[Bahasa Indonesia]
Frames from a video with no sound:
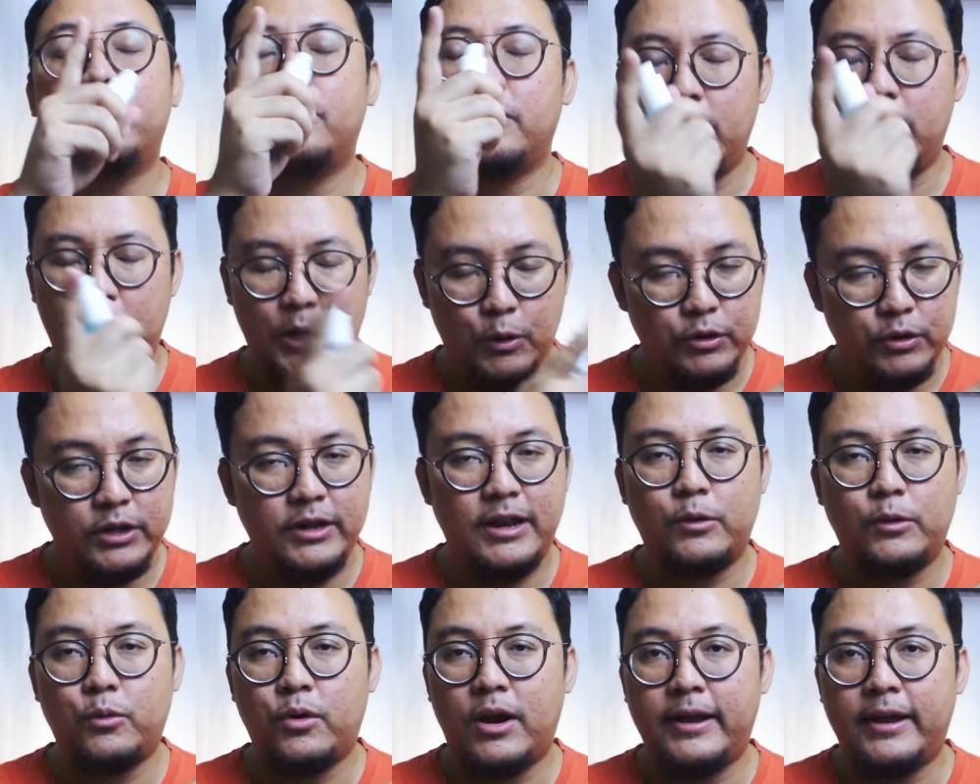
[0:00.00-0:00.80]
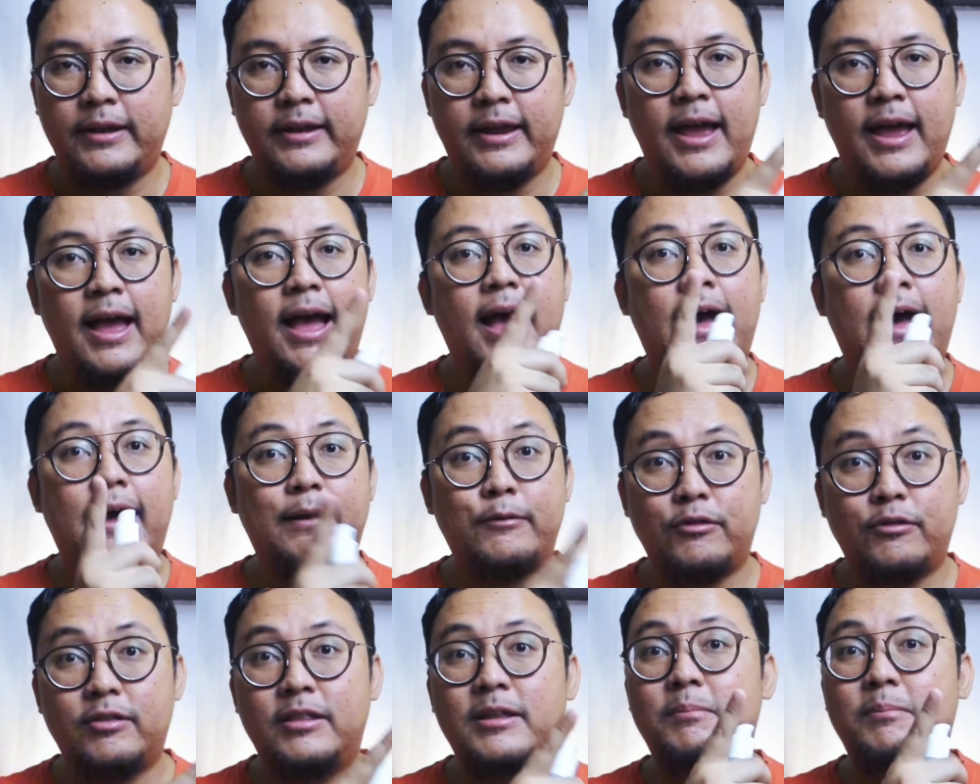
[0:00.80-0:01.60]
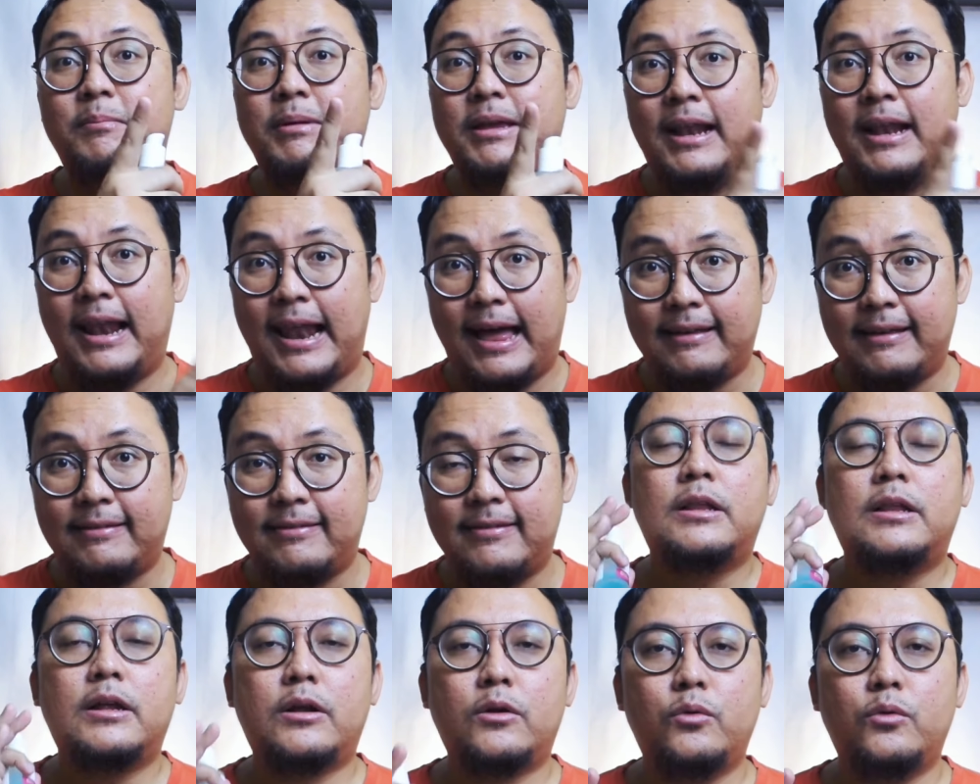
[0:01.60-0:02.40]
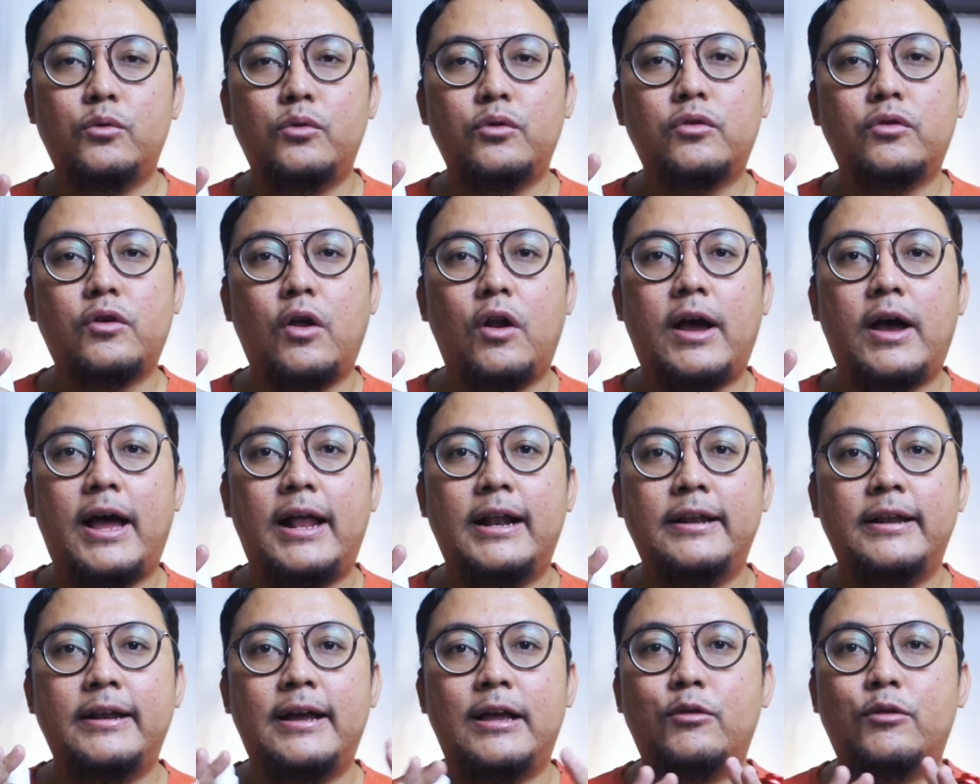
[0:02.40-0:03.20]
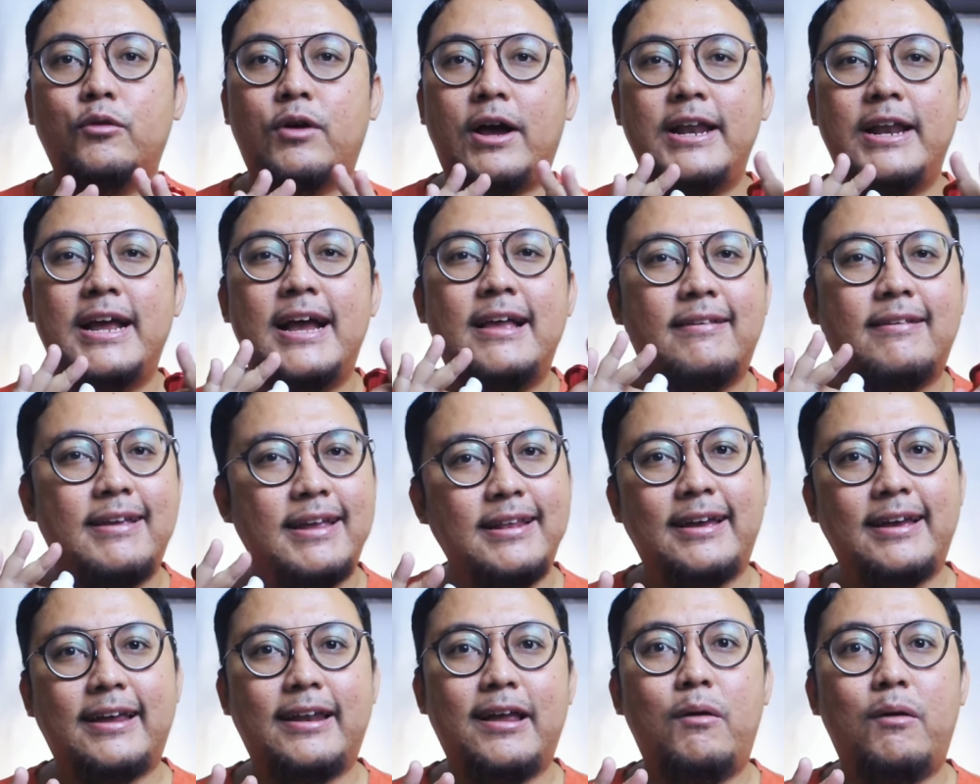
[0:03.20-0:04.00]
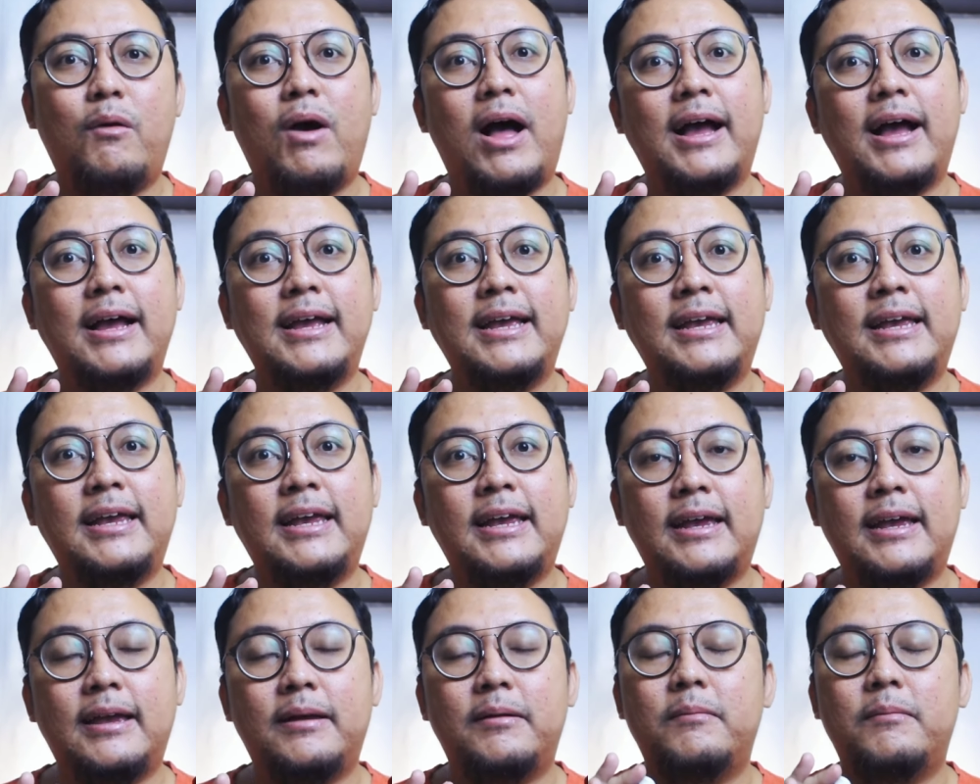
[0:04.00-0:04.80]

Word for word: ikutin aturannya harus dibilas terus kalau kalian nggak suka dengan skincare yang wangi